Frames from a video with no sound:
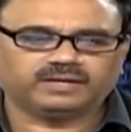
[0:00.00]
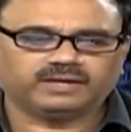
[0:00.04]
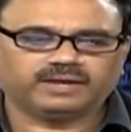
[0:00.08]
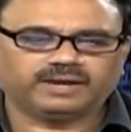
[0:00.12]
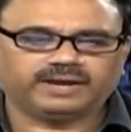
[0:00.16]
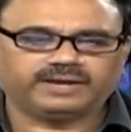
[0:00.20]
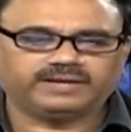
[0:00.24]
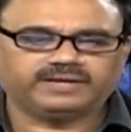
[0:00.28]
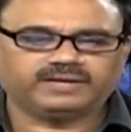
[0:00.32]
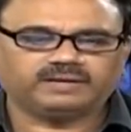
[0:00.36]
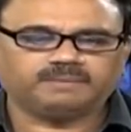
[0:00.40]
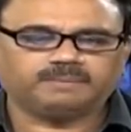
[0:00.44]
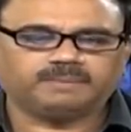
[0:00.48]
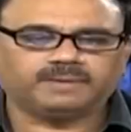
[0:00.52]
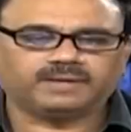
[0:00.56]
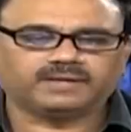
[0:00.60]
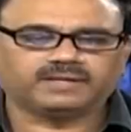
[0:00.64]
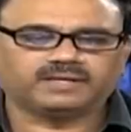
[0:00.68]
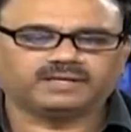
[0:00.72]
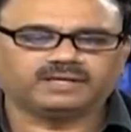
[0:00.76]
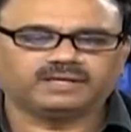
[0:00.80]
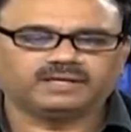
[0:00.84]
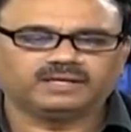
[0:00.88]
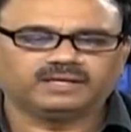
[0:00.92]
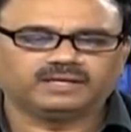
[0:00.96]

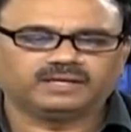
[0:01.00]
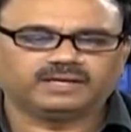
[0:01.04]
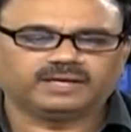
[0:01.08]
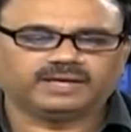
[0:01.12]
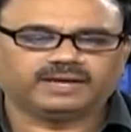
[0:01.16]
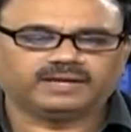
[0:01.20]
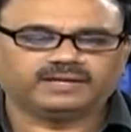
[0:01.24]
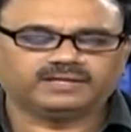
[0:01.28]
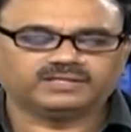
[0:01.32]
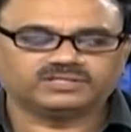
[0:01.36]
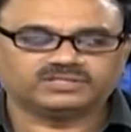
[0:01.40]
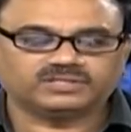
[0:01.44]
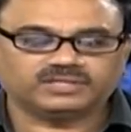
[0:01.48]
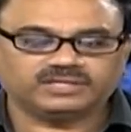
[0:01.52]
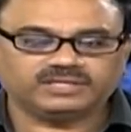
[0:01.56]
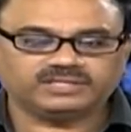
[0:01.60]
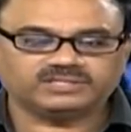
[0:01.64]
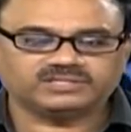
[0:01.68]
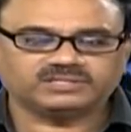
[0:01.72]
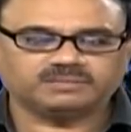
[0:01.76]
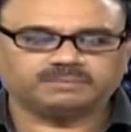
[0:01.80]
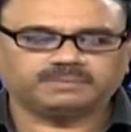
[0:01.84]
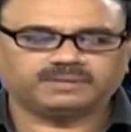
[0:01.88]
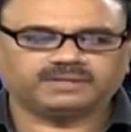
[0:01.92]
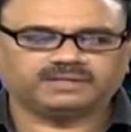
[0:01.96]
హెడిల్బర్గ్ అండ్ శ్రీ
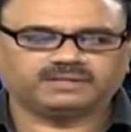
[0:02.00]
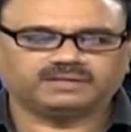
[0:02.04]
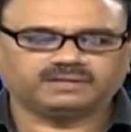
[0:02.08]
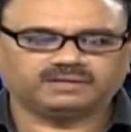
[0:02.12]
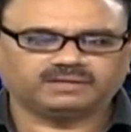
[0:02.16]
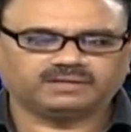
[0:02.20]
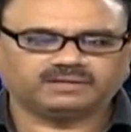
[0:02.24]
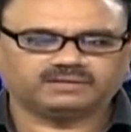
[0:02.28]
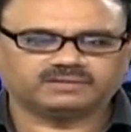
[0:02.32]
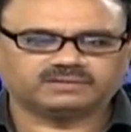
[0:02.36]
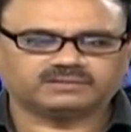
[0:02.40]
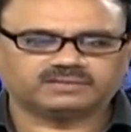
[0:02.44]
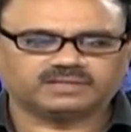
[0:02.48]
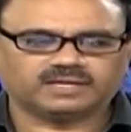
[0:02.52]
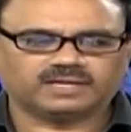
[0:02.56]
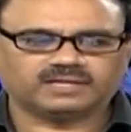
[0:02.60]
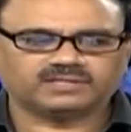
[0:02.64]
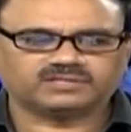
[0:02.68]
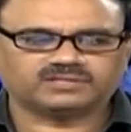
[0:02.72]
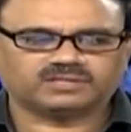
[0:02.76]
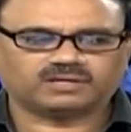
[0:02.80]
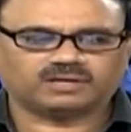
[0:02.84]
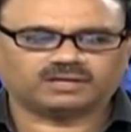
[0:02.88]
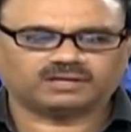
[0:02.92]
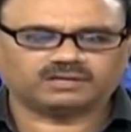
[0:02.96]
సిమెంట్ చాలా
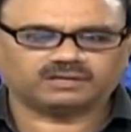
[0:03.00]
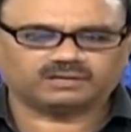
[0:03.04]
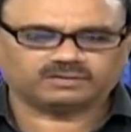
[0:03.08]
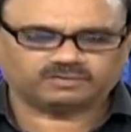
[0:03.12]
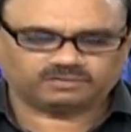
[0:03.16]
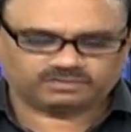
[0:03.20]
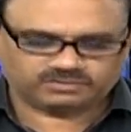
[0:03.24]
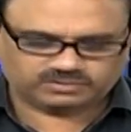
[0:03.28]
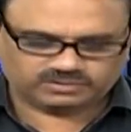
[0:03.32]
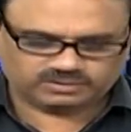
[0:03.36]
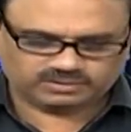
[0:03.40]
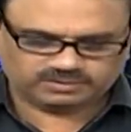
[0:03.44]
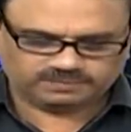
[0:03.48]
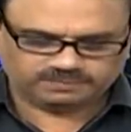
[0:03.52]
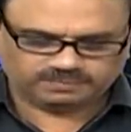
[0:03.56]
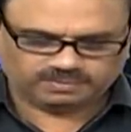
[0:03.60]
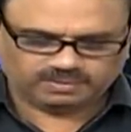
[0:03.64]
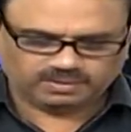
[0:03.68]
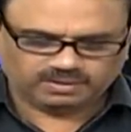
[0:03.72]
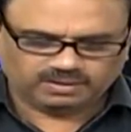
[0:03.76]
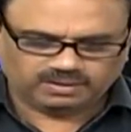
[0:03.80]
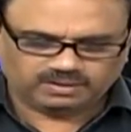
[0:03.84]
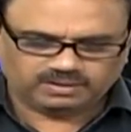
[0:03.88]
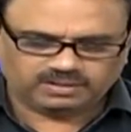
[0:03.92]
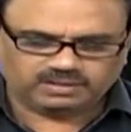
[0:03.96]
స్ట్రాంగ్గా క్లోజ్ అయింది
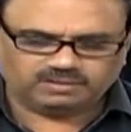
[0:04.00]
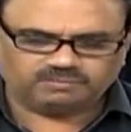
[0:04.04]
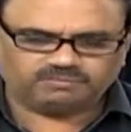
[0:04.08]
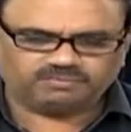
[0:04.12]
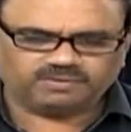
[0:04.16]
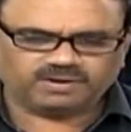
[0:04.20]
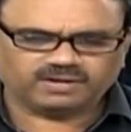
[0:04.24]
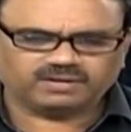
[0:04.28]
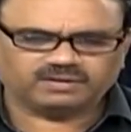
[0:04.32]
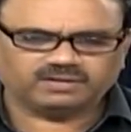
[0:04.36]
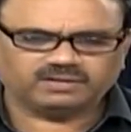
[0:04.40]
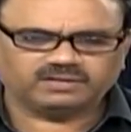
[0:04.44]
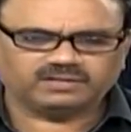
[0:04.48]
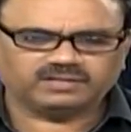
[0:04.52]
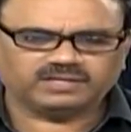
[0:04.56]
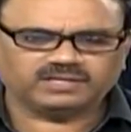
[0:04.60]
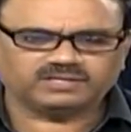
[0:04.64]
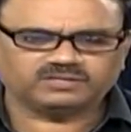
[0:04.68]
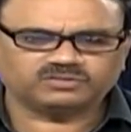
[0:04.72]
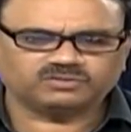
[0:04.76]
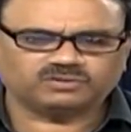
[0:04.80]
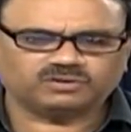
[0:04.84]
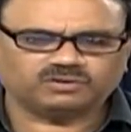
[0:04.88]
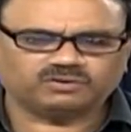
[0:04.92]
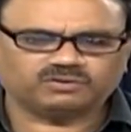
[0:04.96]
ఇన్ఫ్యాక్ట్ ఇదే
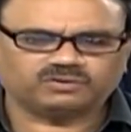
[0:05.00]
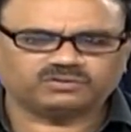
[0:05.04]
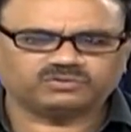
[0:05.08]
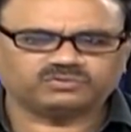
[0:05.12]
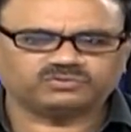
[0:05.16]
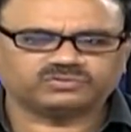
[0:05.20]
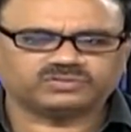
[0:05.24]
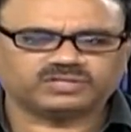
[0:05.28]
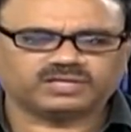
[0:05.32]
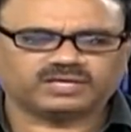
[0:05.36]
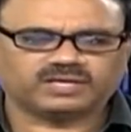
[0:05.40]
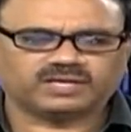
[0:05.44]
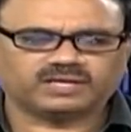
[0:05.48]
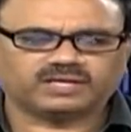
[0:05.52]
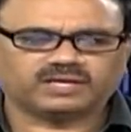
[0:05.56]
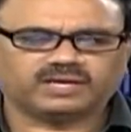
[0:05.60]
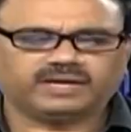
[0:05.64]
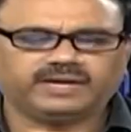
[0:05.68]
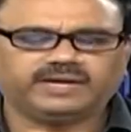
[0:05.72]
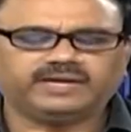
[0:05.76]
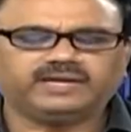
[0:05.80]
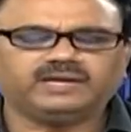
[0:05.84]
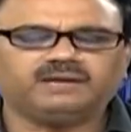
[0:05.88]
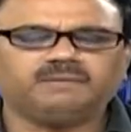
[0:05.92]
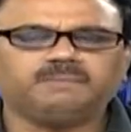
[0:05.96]
షోలో కూడా చూస్తే కనుక
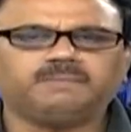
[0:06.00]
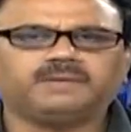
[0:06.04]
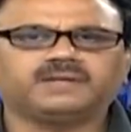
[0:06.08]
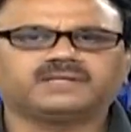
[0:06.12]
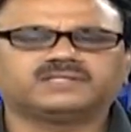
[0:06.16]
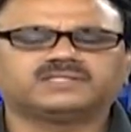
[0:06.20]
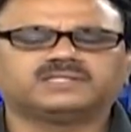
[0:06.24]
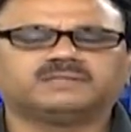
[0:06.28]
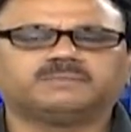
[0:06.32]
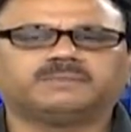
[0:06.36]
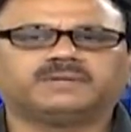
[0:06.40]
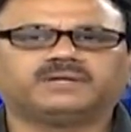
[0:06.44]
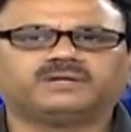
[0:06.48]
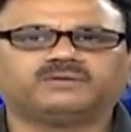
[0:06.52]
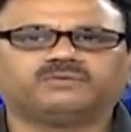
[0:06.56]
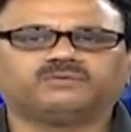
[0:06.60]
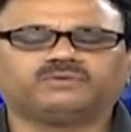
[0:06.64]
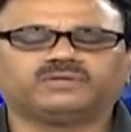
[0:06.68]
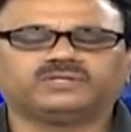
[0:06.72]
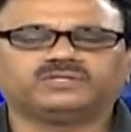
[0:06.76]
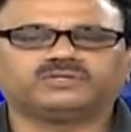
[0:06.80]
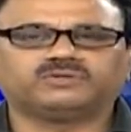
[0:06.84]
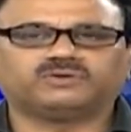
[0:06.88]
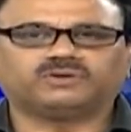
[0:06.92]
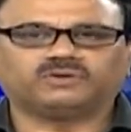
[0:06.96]
హెడిల్బర్గ్ సిమెంట్
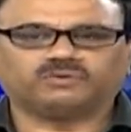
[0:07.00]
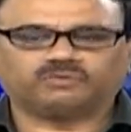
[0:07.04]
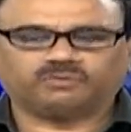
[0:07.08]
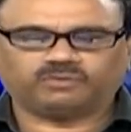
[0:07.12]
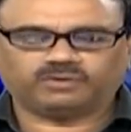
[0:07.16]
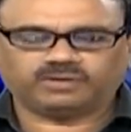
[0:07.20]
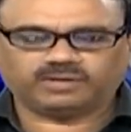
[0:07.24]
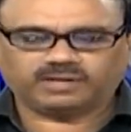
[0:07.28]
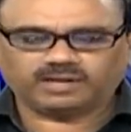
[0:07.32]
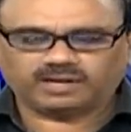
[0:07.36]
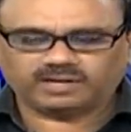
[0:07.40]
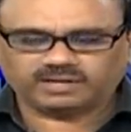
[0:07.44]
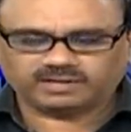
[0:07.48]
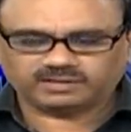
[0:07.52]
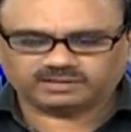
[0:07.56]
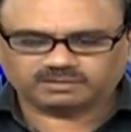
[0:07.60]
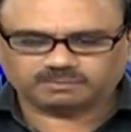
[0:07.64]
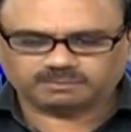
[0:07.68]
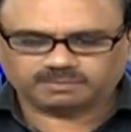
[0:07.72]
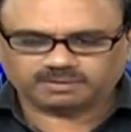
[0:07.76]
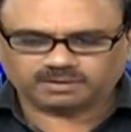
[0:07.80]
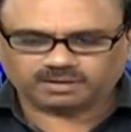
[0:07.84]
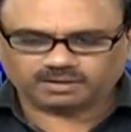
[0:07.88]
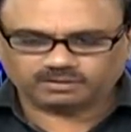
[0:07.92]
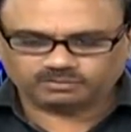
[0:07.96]
గురించి కూడా కొన్నాళ్ళ
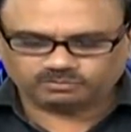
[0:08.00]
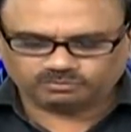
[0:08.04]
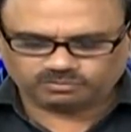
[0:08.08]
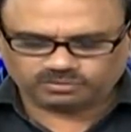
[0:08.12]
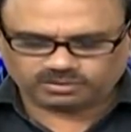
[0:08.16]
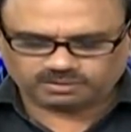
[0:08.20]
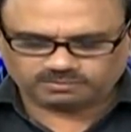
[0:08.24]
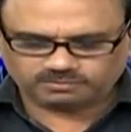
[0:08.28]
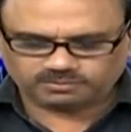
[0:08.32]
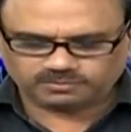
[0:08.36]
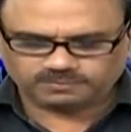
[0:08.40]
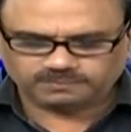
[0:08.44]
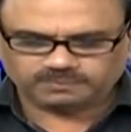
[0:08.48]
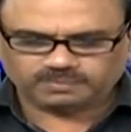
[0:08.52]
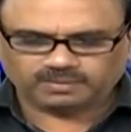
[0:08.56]
క్రితం మనం అనుకున్నాము